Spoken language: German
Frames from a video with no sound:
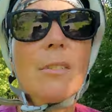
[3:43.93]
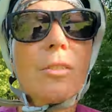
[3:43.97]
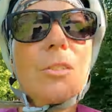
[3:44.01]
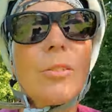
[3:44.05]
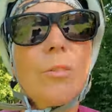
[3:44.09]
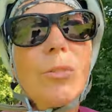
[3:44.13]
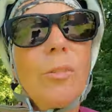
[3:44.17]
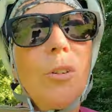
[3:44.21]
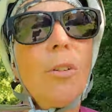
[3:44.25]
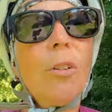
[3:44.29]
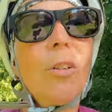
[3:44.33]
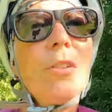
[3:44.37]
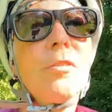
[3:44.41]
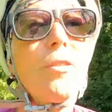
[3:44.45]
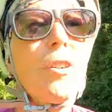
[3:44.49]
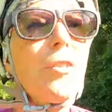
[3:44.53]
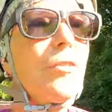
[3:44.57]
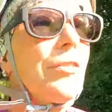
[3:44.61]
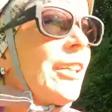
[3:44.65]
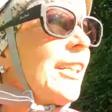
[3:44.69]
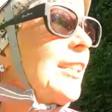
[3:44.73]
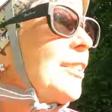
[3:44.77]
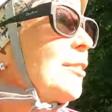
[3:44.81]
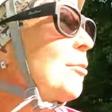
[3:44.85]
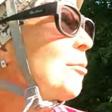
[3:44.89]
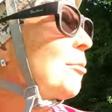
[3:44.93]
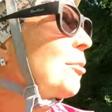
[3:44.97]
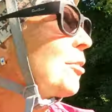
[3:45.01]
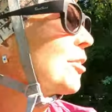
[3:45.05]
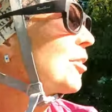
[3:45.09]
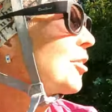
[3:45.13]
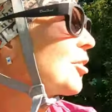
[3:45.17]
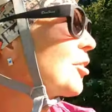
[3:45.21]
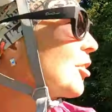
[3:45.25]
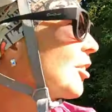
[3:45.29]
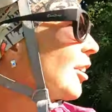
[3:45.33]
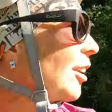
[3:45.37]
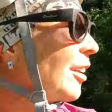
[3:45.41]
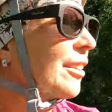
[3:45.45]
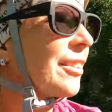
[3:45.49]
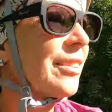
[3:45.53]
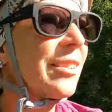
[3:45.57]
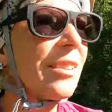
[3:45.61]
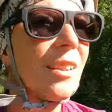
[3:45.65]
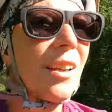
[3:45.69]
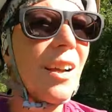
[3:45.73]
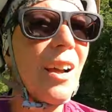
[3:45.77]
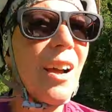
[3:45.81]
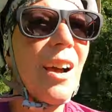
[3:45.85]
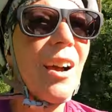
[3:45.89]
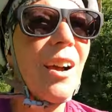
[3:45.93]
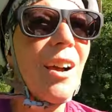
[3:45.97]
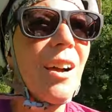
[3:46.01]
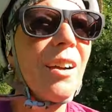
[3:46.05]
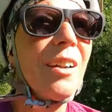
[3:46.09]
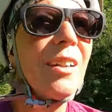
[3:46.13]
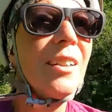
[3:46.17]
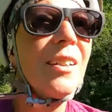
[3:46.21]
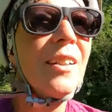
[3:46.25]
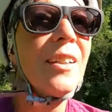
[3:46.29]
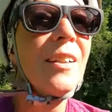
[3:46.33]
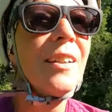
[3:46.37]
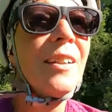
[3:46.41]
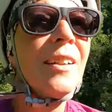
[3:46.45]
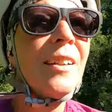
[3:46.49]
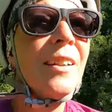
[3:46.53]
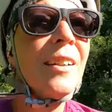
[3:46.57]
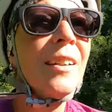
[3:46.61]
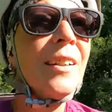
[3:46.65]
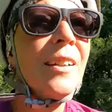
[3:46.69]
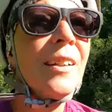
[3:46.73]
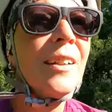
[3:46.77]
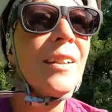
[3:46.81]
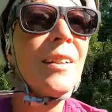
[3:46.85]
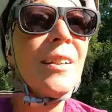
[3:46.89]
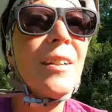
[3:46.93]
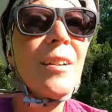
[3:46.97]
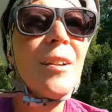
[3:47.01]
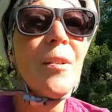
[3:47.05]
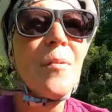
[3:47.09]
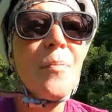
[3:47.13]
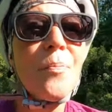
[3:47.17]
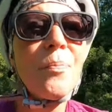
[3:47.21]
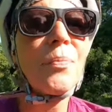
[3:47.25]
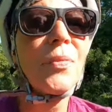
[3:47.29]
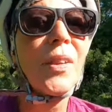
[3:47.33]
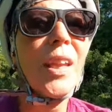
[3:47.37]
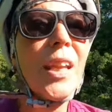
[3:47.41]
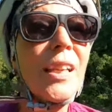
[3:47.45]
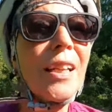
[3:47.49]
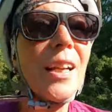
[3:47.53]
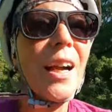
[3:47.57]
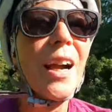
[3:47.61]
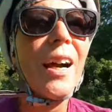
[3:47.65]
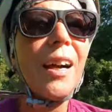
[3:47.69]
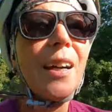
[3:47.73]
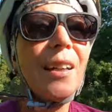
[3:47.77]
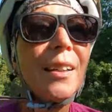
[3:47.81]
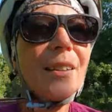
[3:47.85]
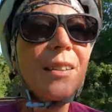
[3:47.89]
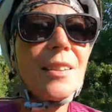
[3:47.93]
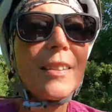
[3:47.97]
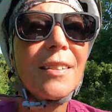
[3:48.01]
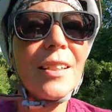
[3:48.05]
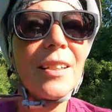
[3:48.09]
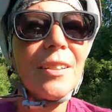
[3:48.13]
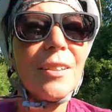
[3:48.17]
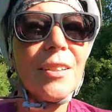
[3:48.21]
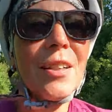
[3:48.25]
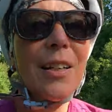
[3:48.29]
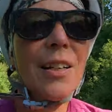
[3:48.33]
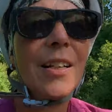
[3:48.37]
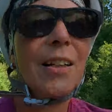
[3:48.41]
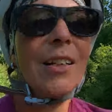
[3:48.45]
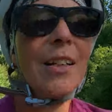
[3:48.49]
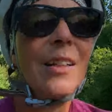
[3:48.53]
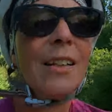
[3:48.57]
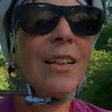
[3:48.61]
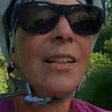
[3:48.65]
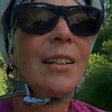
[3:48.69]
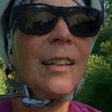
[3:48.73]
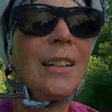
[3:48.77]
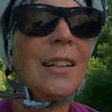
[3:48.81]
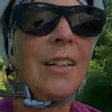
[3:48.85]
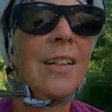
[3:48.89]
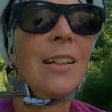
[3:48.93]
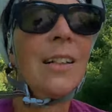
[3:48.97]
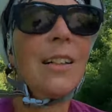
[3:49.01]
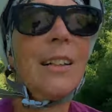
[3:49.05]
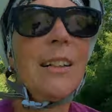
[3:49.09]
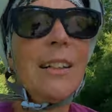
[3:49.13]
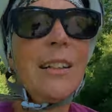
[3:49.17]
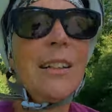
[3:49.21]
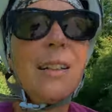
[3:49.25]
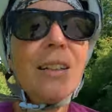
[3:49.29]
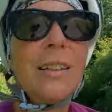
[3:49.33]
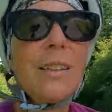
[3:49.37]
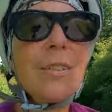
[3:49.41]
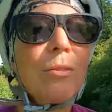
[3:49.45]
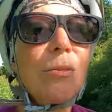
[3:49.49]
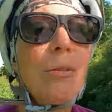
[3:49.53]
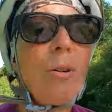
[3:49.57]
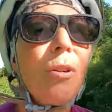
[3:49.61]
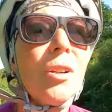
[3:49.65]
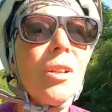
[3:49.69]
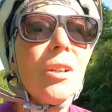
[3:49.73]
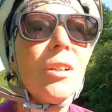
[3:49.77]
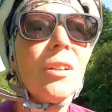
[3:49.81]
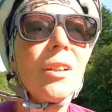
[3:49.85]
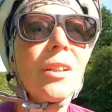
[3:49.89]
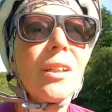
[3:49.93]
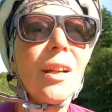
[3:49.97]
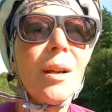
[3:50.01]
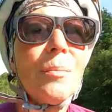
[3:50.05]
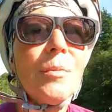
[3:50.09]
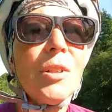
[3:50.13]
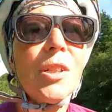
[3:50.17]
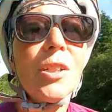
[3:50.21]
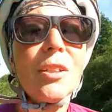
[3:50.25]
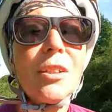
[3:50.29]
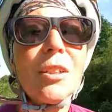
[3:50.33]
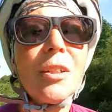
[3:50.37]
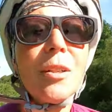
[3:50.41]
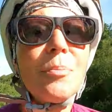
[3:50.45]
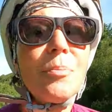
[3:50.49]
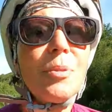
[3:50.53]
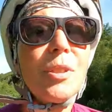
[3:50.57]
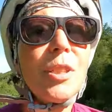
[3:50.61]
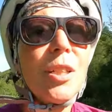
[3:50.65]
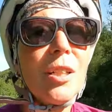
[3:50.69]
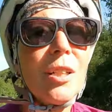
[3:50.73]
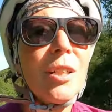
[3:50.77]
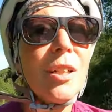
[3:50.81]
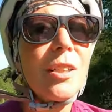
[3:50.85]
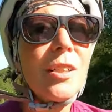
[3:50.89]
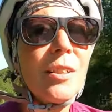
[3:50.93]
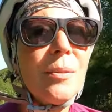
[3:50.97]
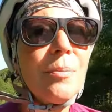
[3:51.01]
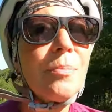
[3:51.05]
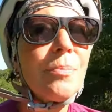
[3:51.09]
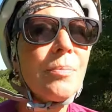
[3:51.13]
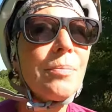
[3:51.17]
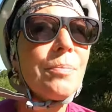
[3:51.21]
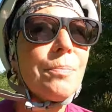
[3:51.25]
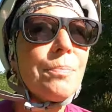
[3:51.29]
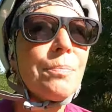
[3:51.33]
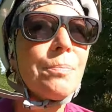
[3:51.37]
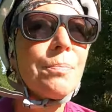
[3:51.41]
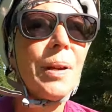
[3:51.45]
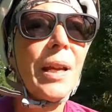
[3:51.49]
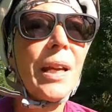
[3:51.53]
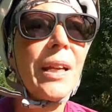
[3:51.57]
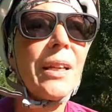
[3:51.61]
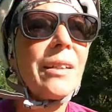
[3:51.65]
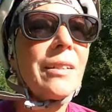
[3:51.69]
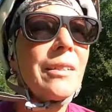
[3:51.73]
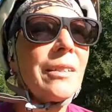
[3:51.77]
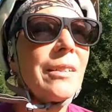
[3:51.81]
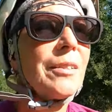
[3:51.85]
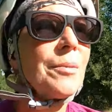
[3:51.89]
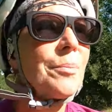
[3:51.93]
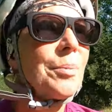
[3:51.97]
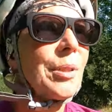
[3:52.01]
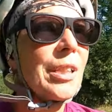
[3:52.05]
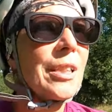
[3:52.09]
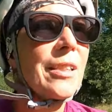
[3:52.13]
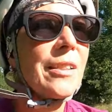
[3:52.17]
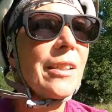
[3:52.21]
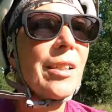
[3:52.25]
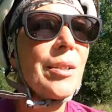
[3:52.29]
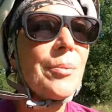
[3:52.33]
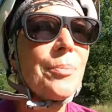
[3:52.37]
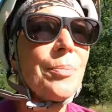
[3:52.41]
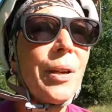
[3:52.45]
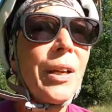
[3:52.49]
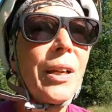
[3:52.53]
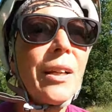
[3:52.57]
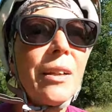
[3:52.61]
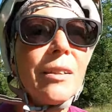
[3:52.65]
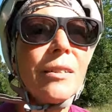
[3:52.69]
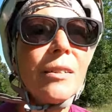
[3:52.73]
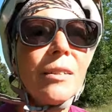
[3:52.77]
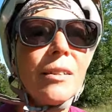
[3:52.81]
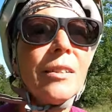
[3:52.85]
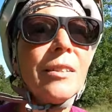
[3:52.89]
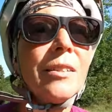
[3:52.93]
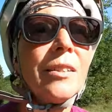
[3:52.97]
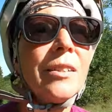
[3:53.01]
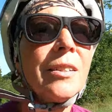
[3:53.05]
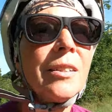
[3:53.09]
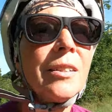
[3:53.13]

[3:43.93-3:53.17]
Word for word: So eine olle verfallene Hütte stand da. Naja, das, so olle gammelige Bierbänke, Bierzeltbänke.